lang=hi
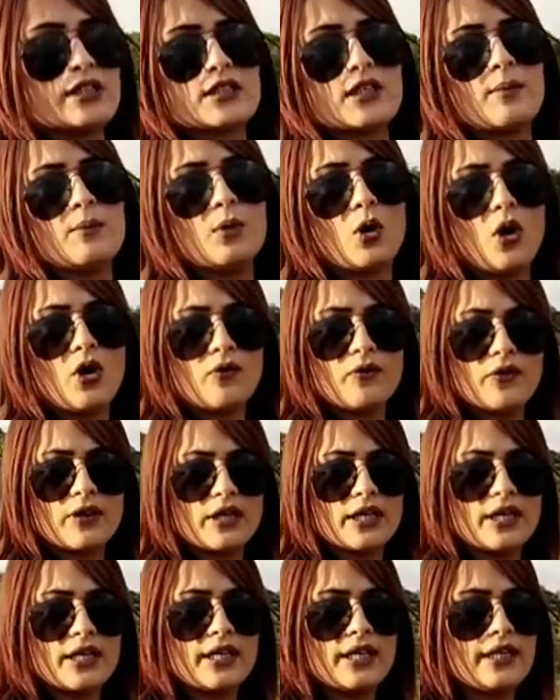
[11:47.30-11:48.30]
इसका ब्लॉक
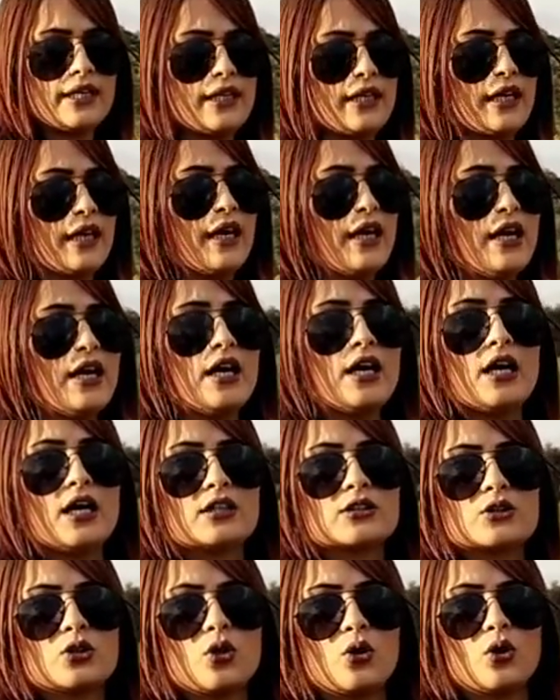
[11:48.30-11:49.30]
वगैरह नहीं है
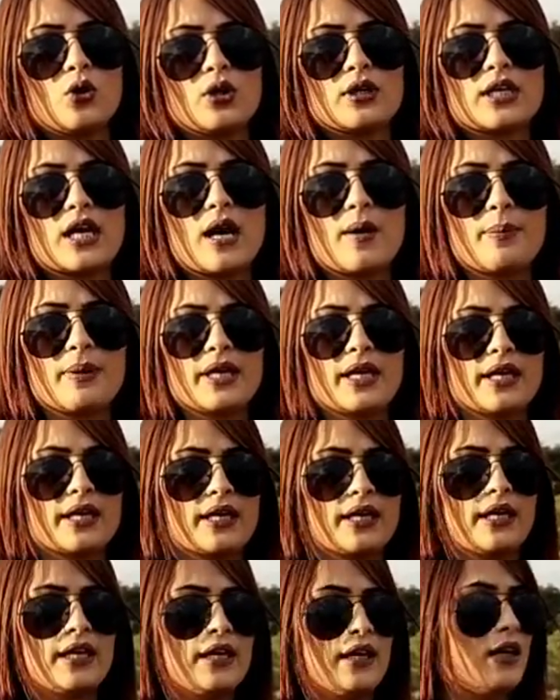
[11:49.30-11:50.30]
तो यहाँ पे ये
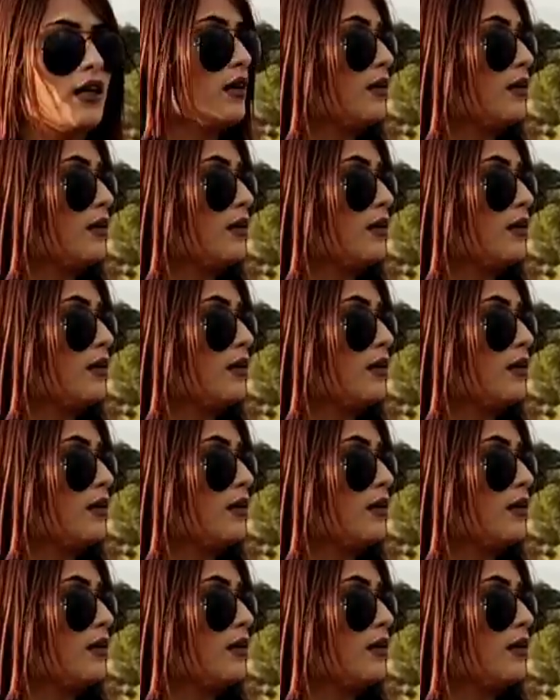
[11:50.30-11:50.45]
कि